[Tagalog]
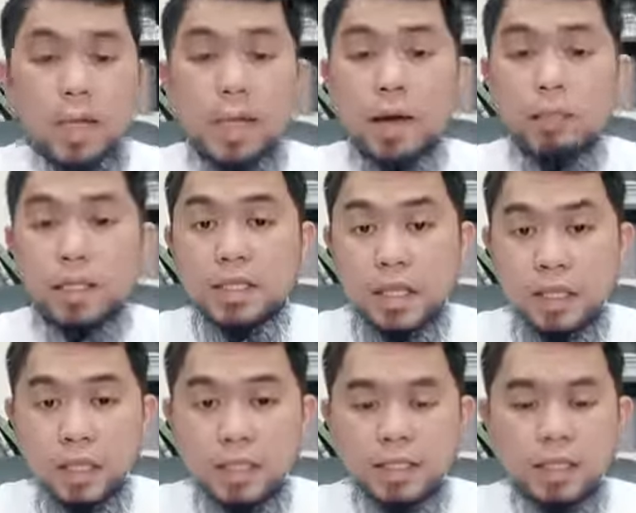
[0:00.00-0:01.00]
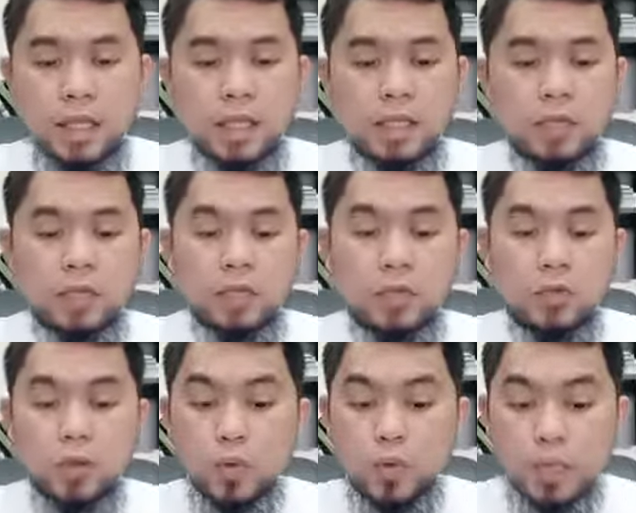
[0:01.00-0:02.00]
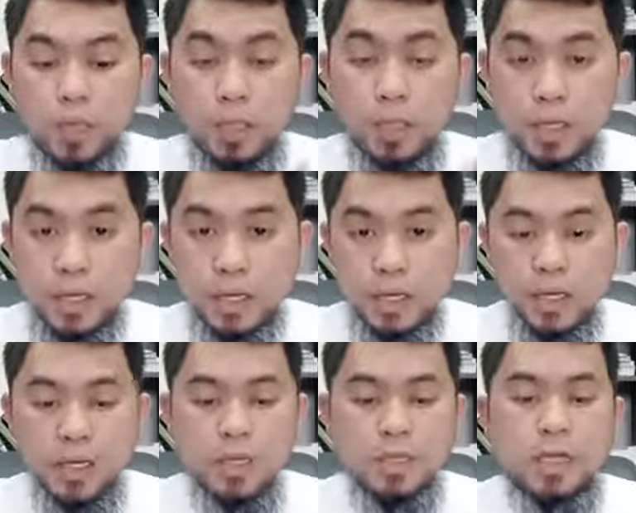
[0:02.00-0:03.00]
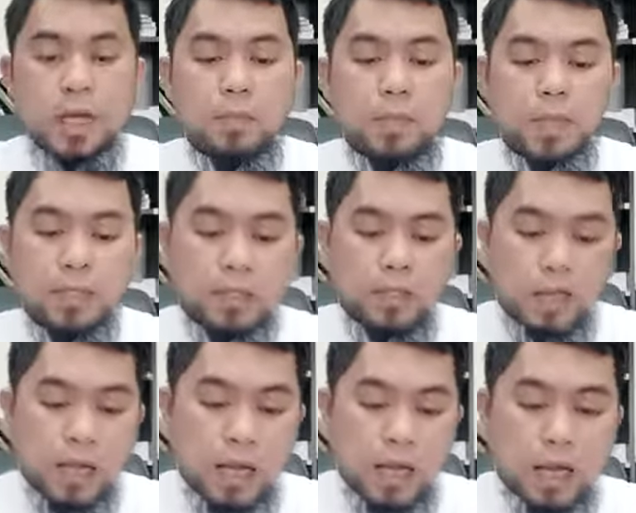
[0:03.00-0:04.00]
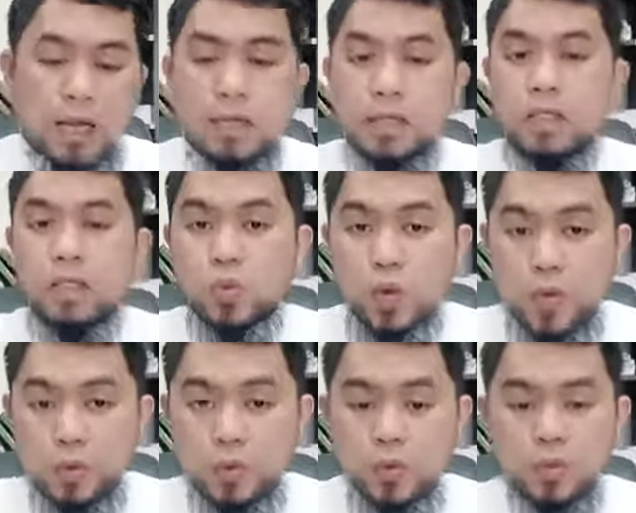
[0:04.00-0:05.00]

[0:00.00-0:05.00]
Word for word: wa ila Madian at siya ay isinugo sa Madian sa kapatid nila na si Shuaib.